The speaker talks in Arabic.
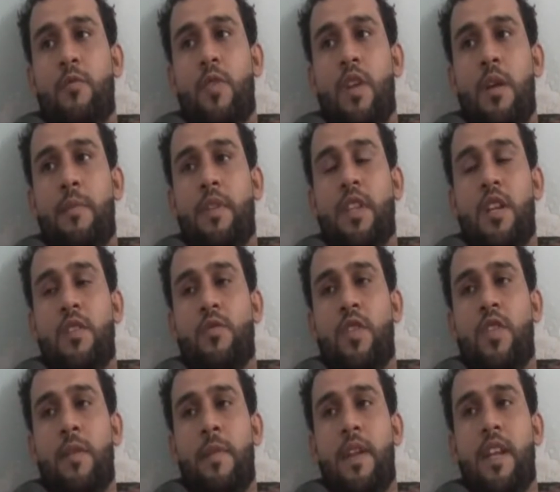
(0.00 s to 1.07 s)
من وراء مترس
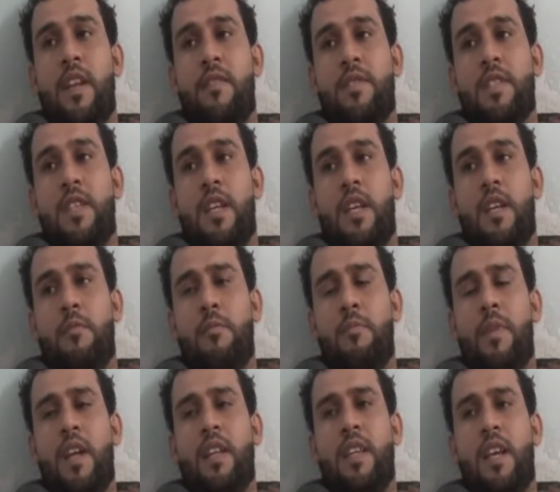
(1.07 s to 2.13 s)
ويضرب علينا في السريع
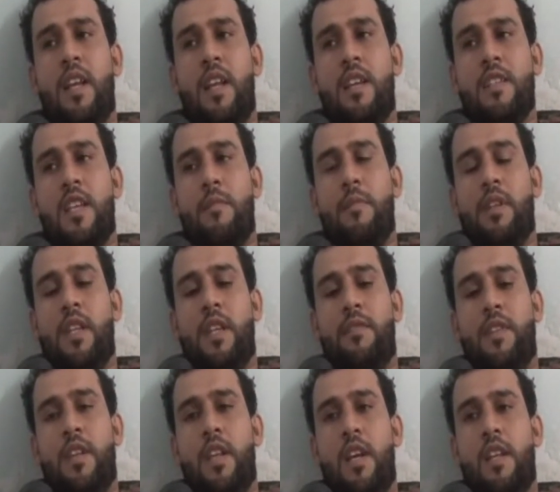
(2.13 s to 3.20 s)
مما أدى إلى
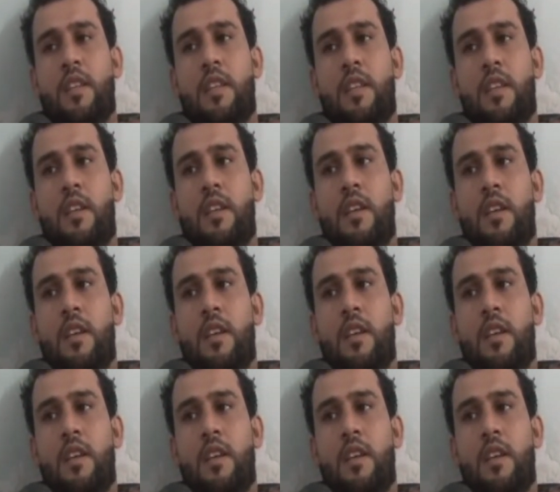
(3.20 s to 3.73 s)
إصابتي في اليد